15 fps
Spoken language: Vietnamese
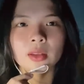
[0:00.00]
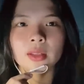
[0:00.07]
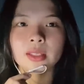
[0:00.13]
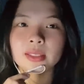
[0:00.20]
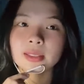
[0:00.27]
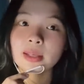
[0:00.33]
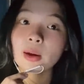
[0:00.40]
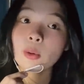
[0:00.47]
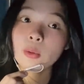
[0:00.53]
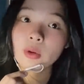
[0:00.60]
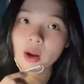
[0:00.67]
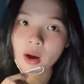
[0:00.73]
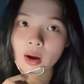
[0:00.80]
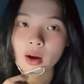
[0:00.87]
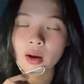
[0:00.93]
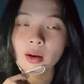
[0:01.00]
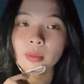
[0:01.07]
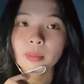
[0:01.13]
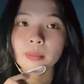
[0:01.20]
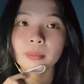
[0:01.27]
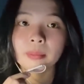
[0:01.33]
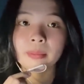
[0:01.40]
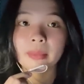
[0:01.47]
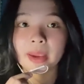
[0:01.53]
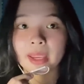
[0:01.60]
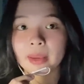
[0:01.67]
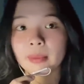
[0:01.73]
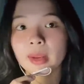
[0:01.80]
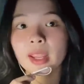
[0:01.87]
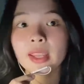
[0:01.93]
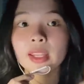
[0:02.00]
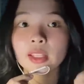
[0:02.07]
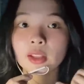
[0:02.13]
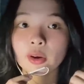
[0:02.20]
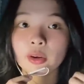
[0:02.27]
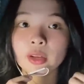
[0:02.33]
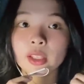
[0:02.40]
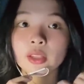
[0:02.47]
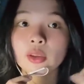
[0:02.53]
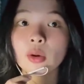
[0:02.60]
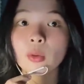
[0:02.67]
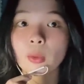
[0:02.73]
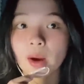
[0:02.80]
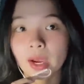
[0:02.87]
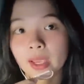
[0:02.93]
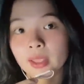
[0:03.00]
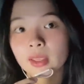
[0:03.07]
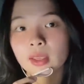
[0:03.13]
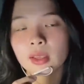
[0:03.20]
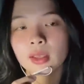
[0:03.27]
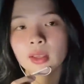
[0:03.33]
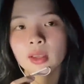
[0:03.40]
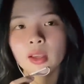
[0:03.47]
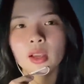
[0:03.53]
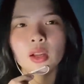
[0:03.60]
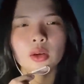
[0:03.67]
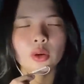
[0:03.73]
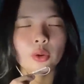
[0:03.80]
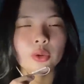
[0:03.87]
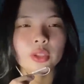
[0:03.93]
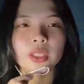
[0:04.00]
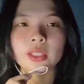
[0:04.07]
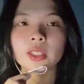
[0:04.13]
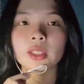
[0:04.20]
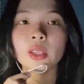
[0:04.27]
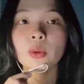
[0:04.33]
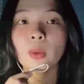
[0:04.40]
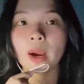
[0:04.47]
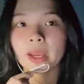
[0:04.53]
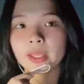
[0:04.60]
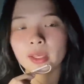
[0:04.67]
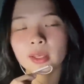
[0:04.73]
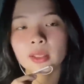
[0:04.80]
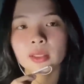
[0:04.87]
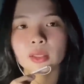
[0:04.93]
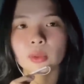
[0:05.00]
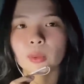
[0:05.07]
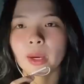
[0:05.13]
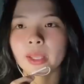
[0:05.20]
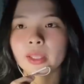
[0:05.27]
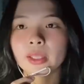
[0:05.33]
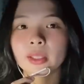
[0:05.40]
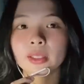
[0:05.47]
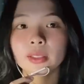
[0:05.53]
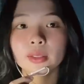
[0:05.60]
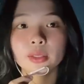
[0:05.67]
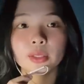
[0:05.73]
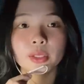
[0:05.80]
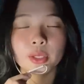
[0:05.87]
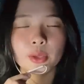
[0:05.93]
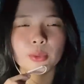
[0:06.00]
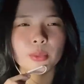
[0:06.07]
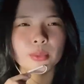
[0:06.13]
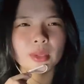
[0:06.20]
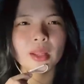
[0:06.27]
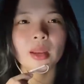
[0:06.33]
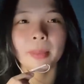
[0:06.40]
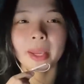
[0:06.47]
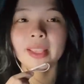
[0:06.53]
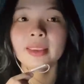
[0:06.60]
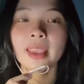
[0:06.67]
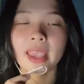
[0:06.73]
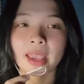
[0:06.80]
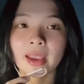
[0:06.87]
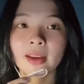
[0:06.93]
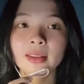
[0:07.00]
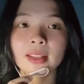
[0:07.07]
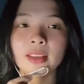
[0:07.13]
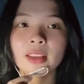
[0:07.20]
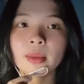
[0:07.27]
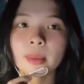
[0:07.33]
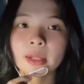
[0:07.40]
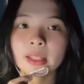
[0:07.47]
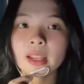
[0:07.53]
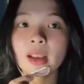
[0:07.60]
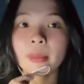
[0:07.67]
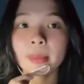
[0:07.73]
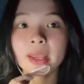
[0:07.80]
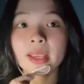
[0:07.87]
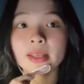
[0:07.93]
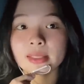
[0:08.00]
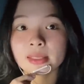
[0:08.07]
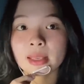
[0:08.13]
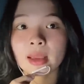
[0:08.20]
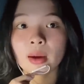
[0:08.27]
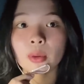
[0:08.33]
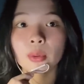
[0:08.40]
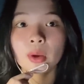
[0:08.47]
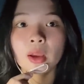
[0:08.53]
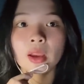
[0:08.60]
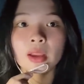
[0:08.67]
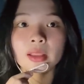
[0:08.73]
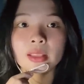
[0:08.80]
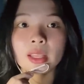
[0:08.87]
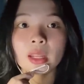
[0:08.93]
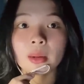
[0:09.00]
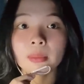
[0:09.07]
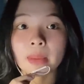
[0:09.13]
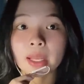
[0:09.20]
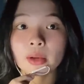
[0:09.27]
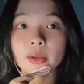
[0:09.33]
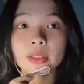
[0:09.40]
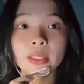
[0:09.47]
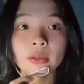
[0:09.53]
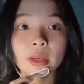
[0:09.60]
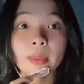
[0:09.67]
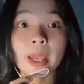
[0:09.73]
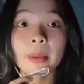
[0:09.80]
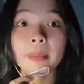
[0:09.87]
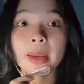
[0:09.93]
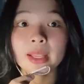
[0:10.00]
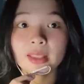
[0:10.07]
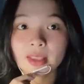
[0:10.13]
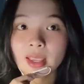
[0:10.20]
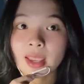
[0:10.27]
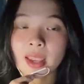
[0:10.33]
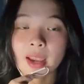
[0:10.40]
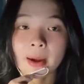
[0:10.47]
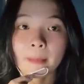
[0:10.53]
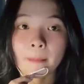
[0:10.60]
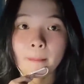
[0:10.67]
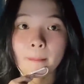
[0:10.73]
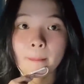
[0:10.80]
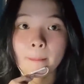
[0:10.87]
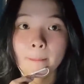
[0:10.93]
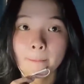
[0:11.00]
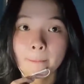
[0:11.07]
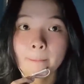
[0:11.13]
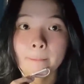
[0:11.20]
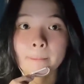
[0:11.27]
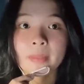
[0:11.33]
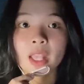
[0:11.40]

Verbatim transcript: thì sau đó mẹ mới lấy điện thoại điện cho ngoại nói chuyện gì với ngoại á thì ngoại kêu chắc là bán nhà tại vì bạn thấy là mấy ngày sau gia đình bạn có treo cái bảng bán nhà ừ